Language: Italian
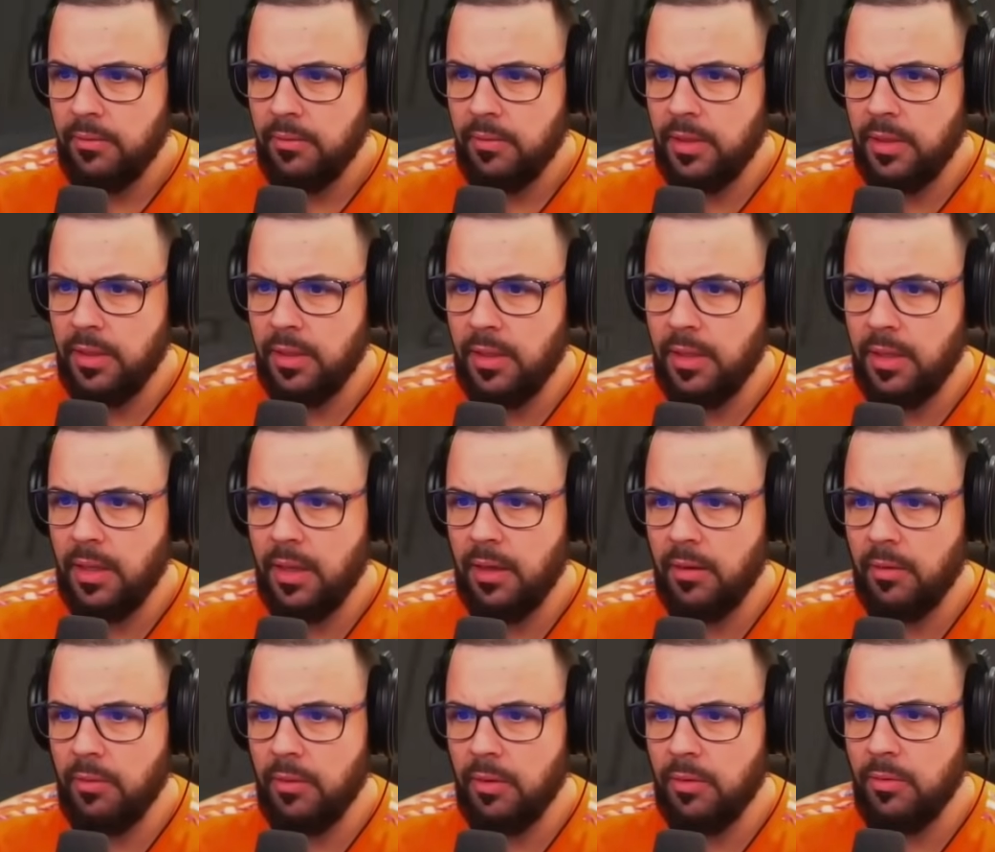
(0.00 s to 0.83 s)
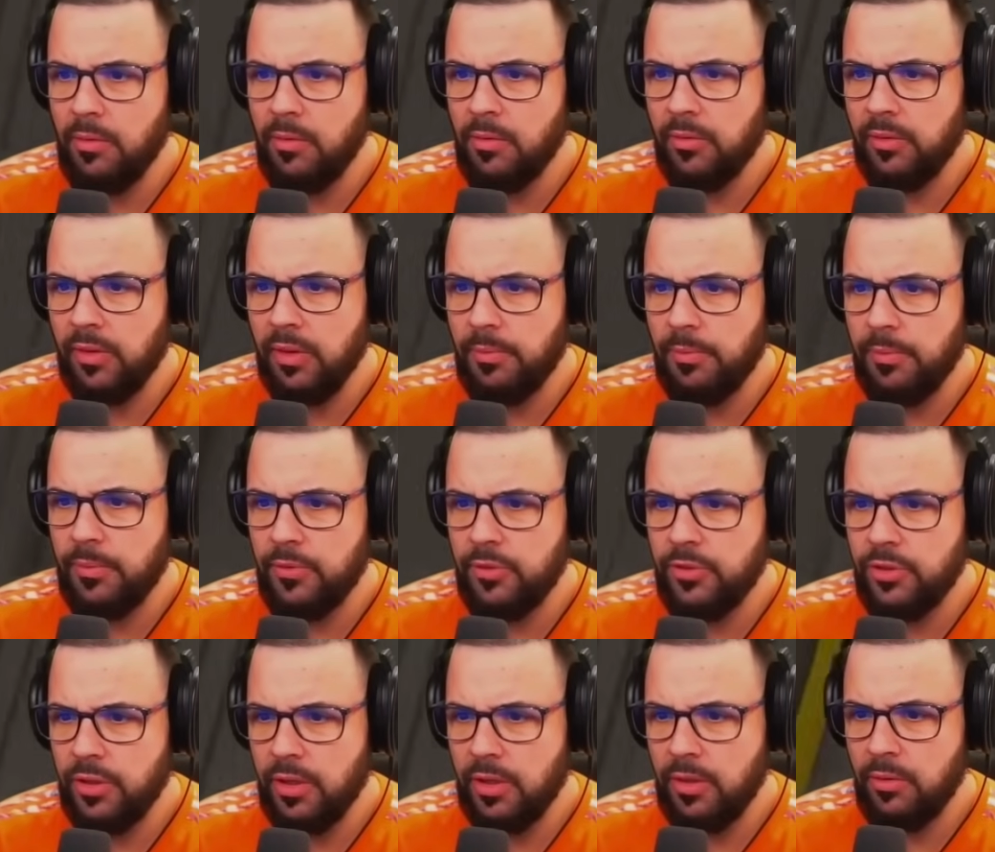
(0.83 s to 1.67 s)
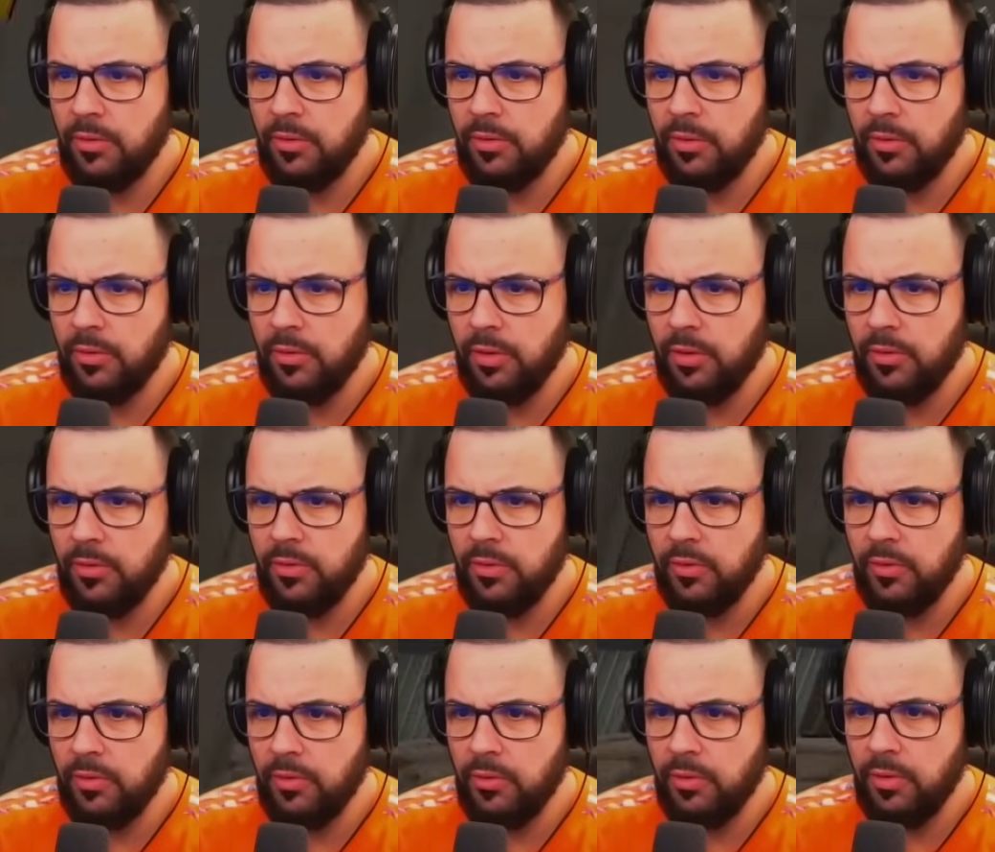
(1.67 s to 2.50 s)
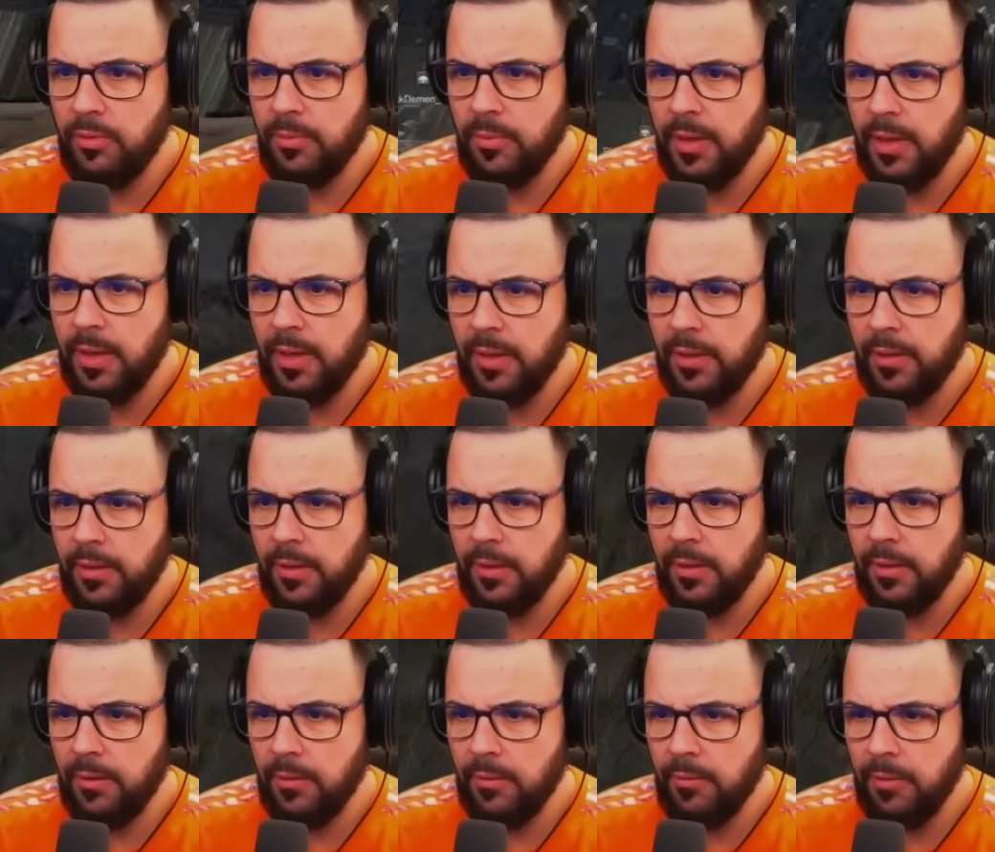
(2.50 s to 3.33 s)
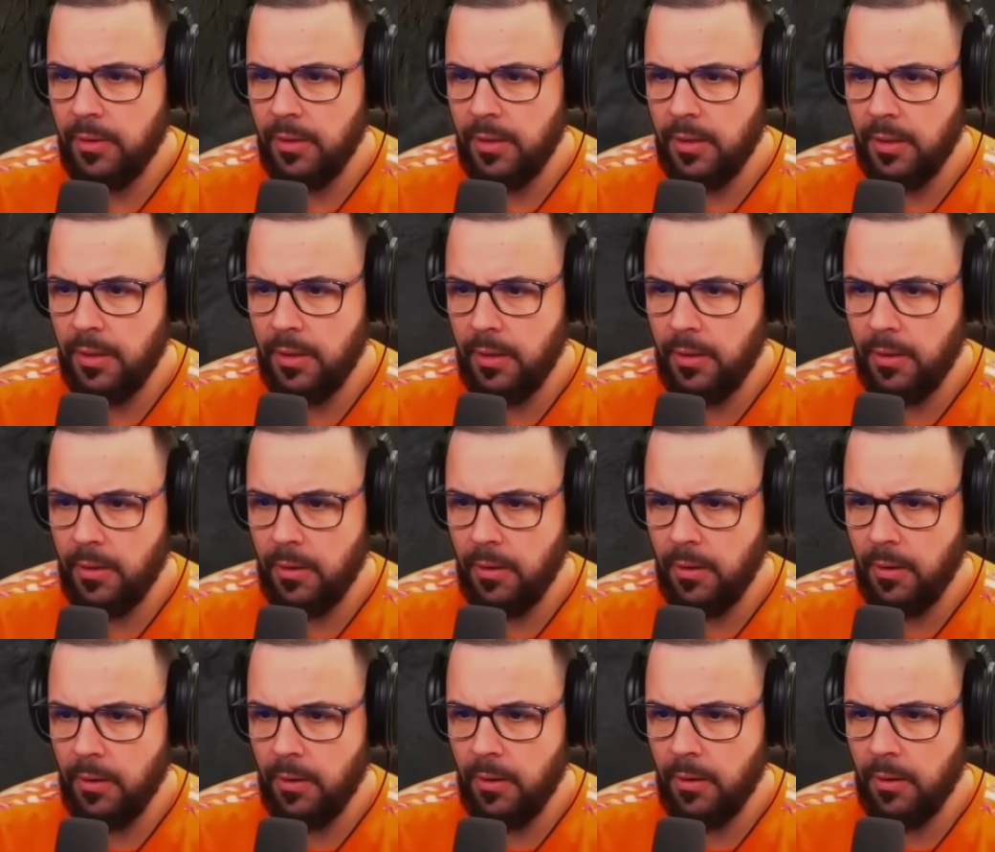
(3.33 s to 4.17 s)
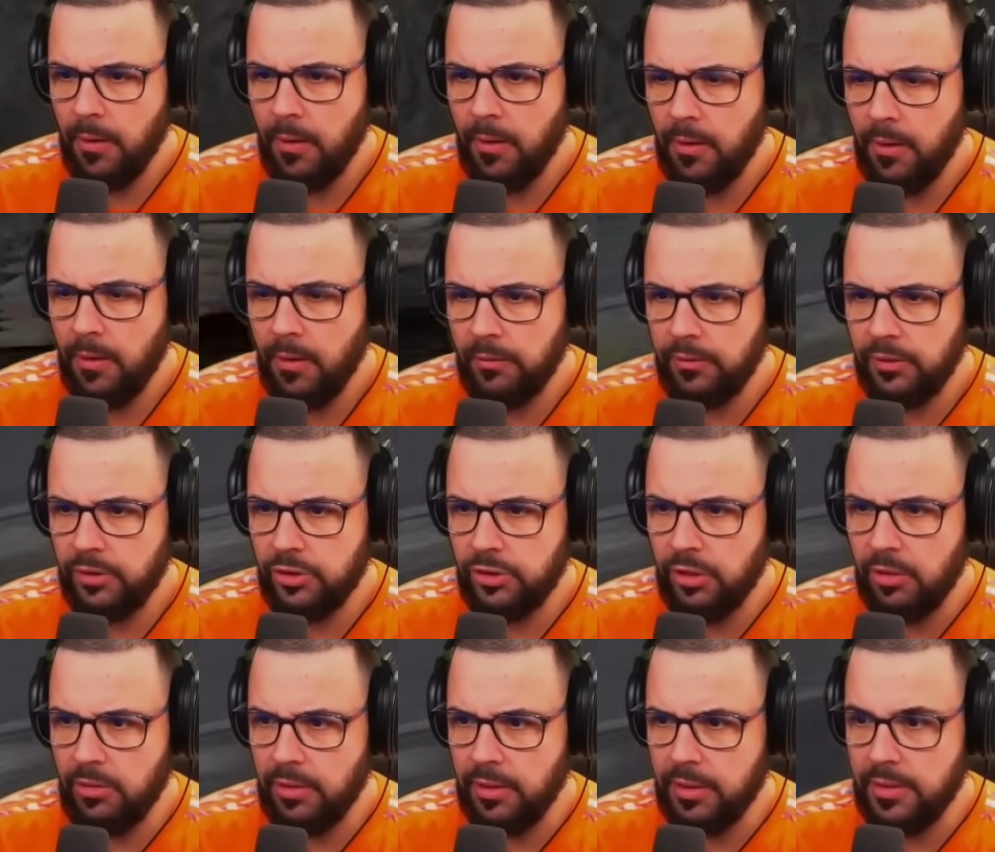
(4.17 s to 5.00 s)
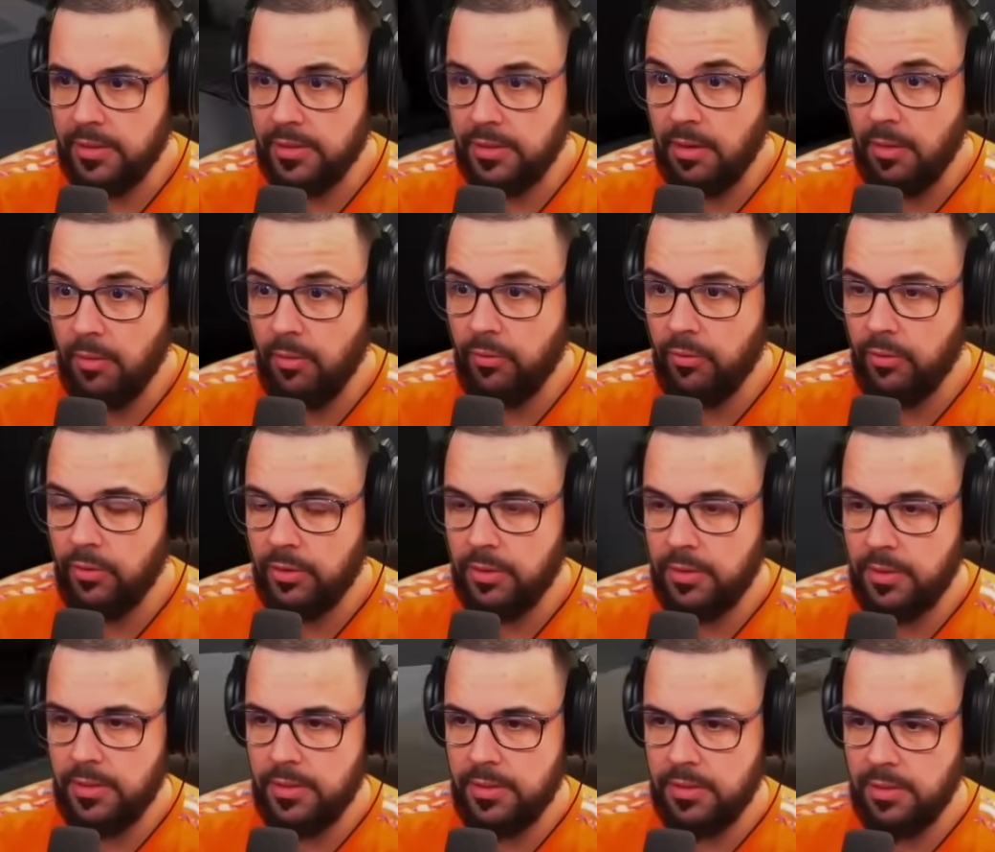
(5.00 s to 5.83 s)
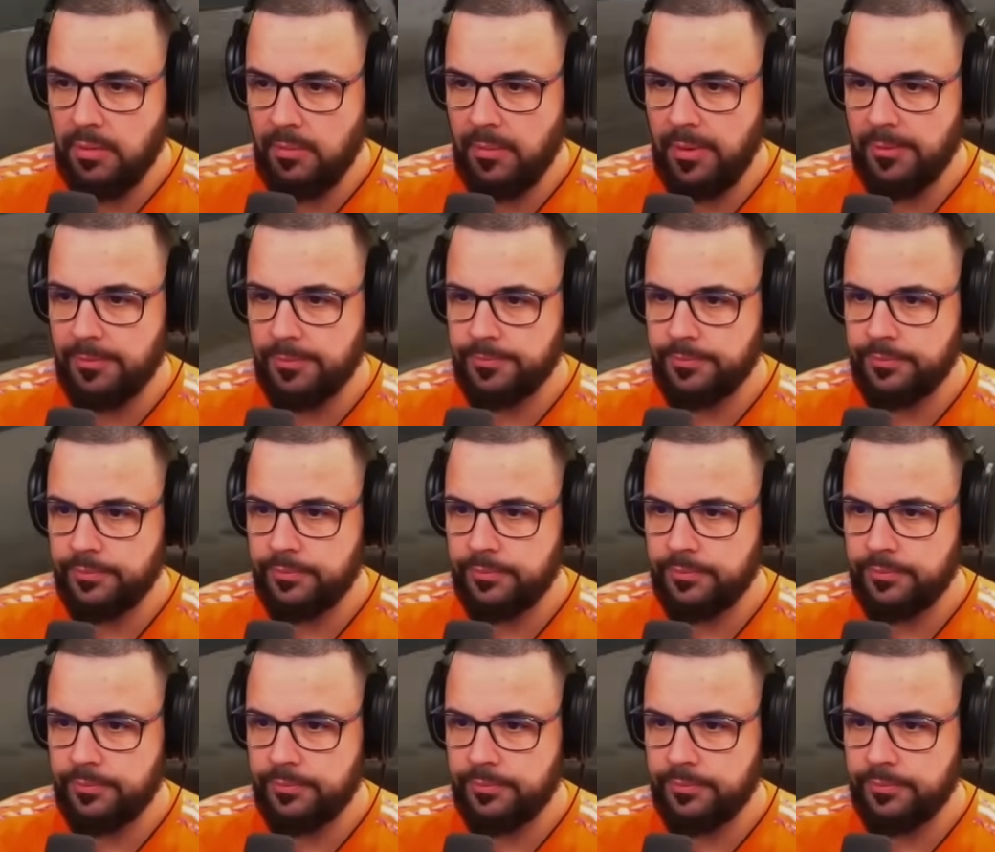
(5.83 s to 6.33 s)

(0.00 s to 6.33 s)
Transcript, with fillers: Vedi là. Allora è termite. Il drone così se lo riprende. Ci sta. La facciamo, Va bene. siamo fortissimi.